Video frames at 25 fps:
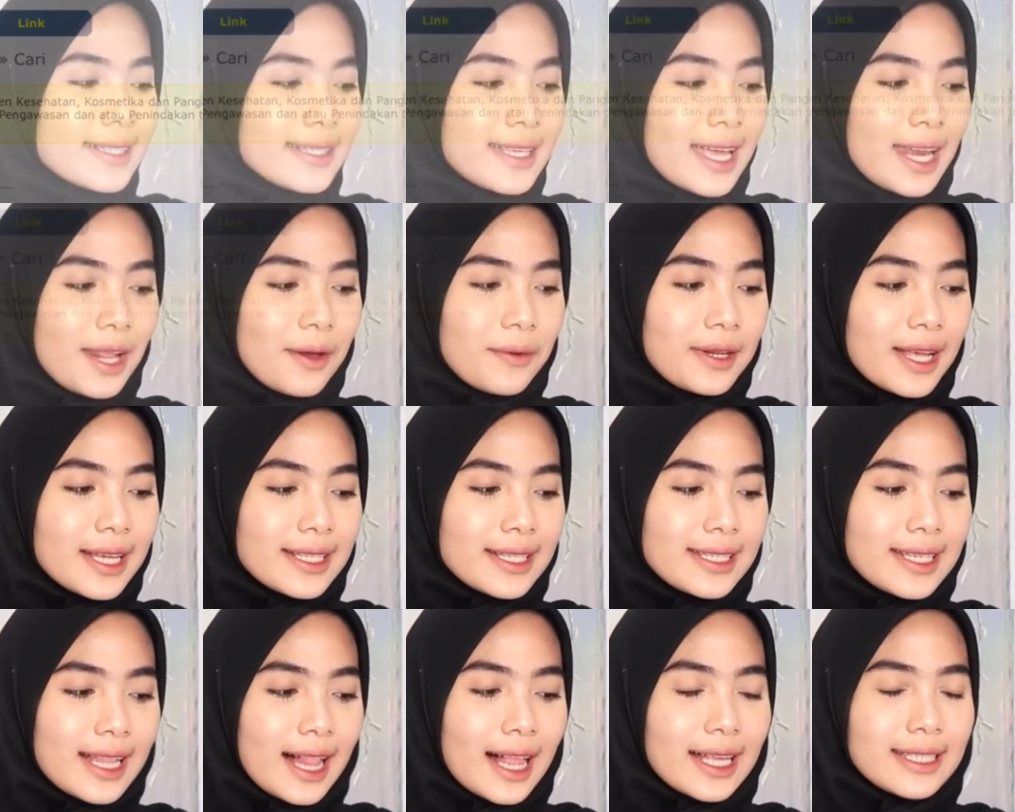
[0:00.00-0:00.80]
Jadi
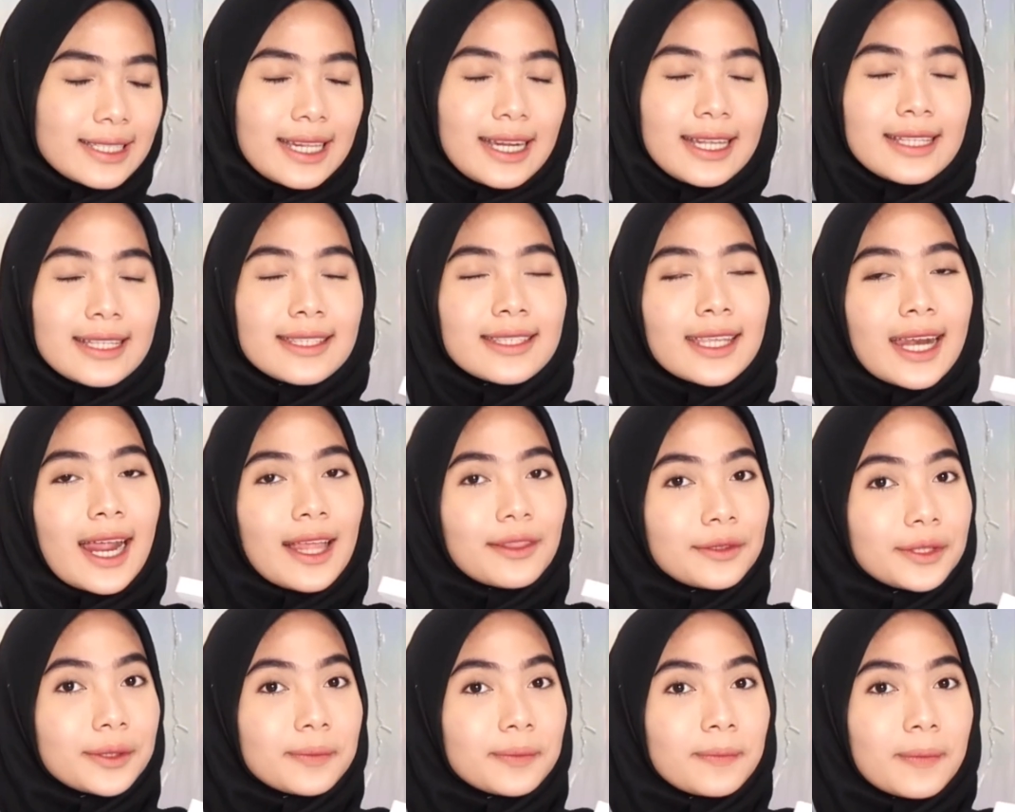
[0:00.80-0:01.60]
udah jelas ini
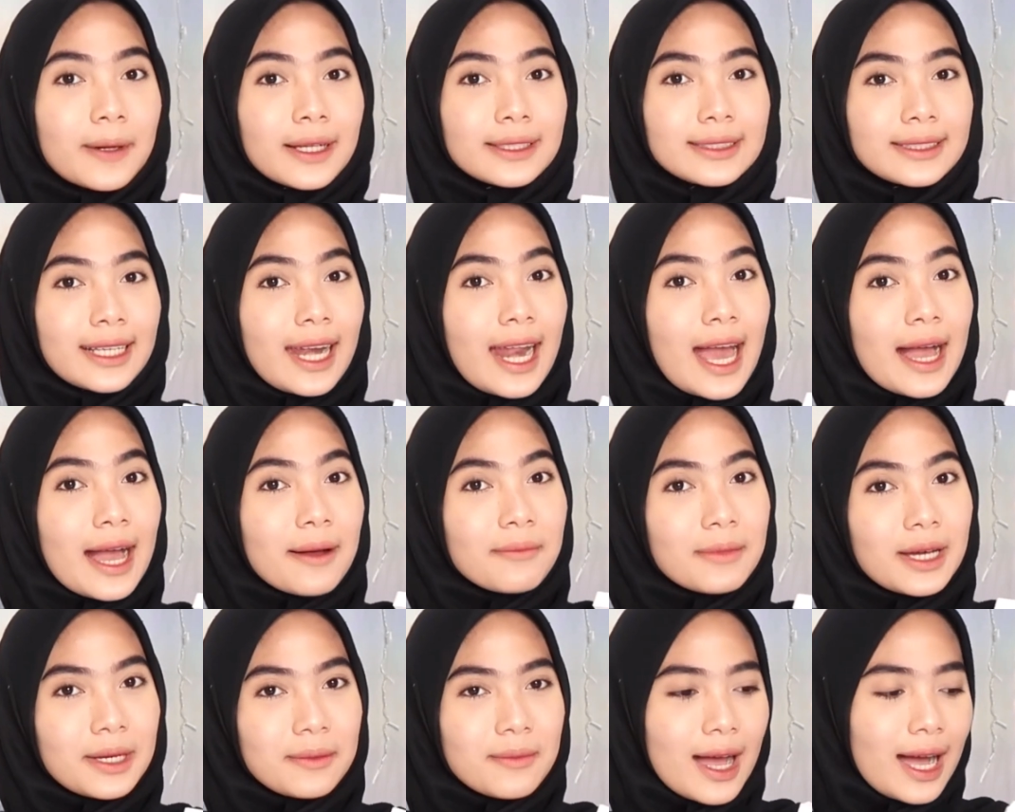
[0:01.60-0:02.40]
100%
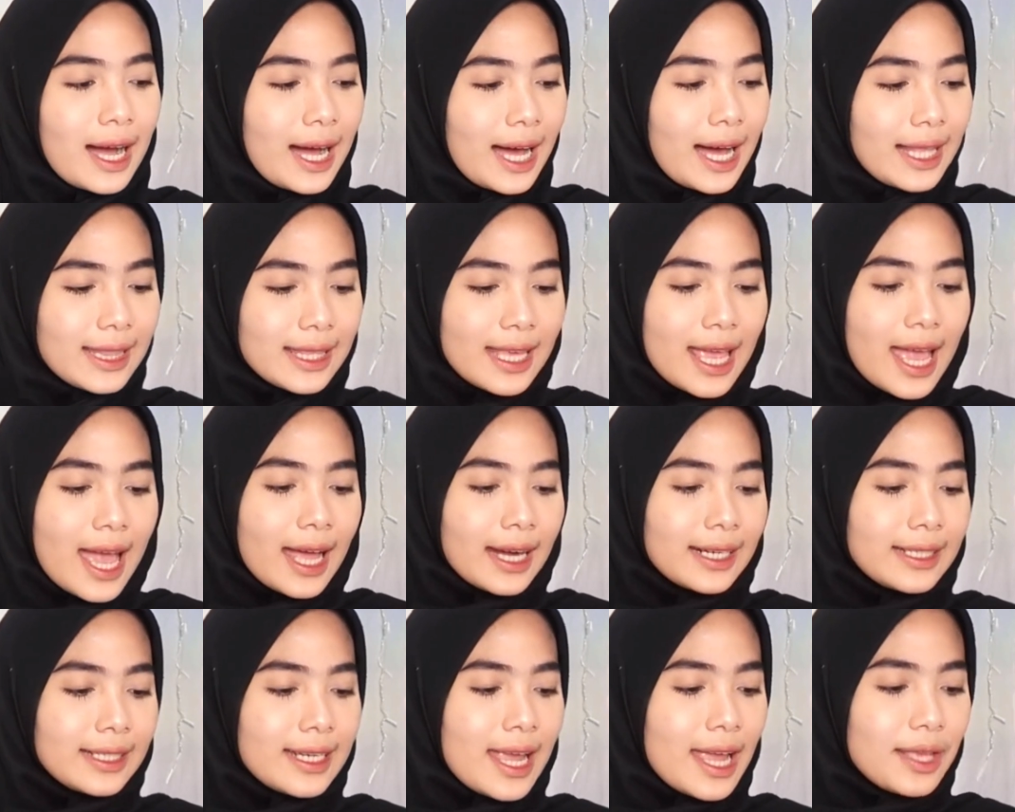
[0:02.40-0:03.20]
aman banget
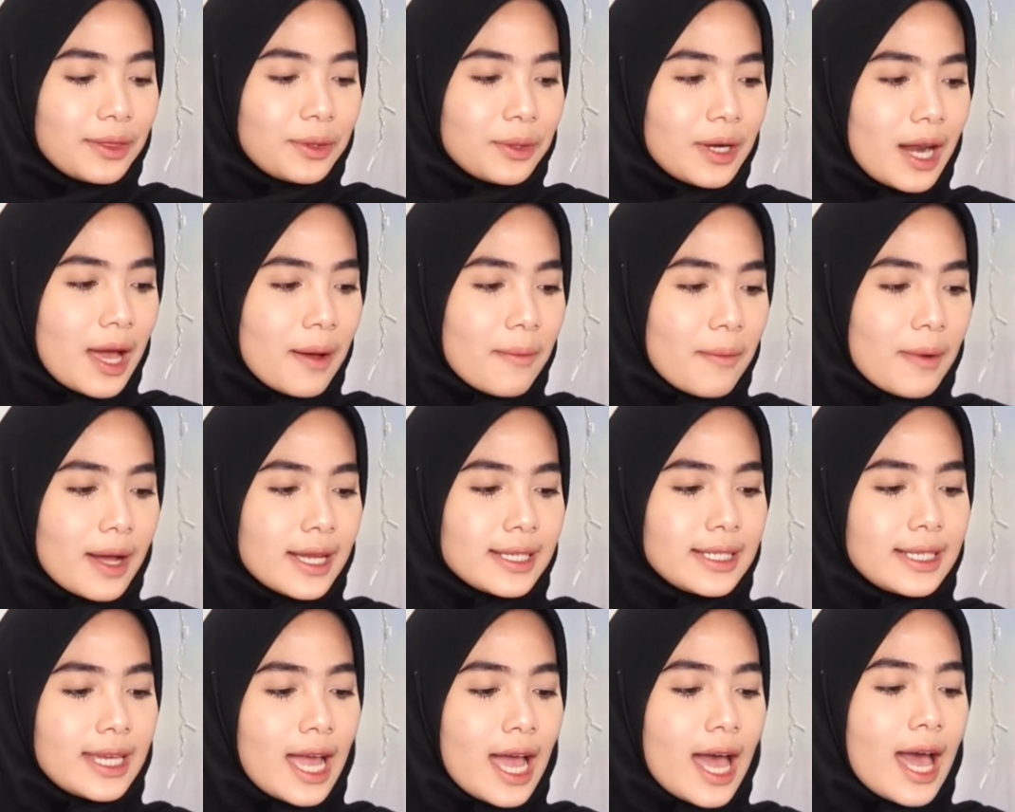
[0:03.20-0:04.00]
Dia itu
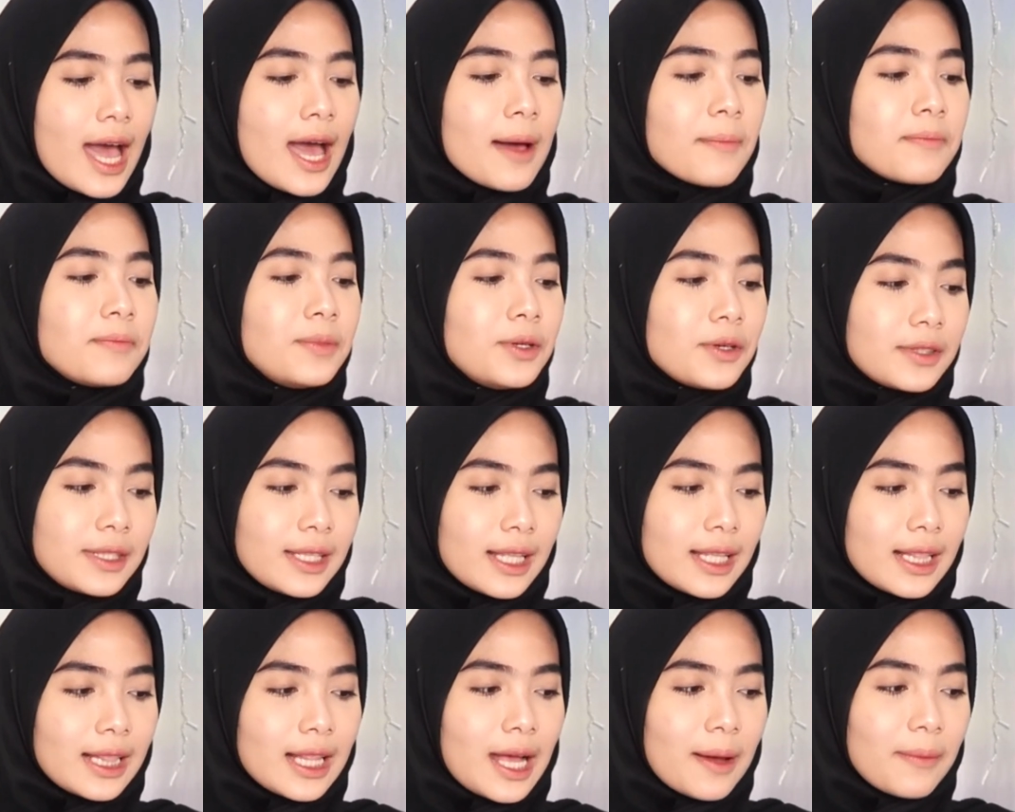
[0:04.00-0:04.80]
namanya
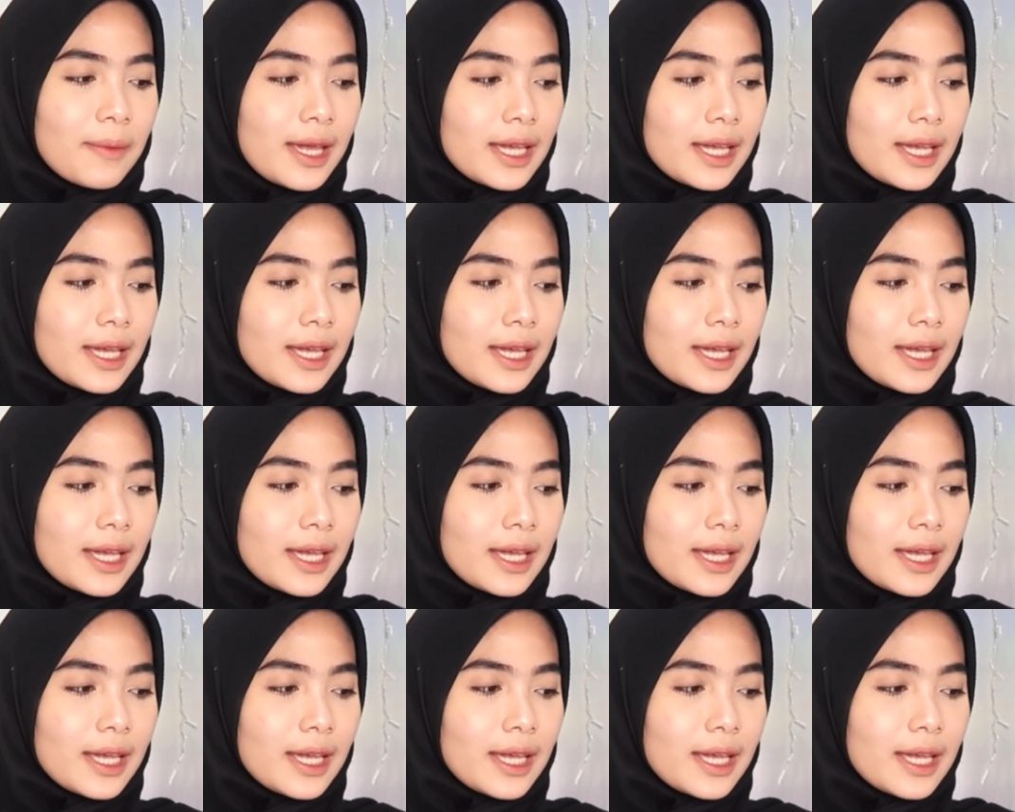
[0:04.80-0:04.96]
Beauty Lab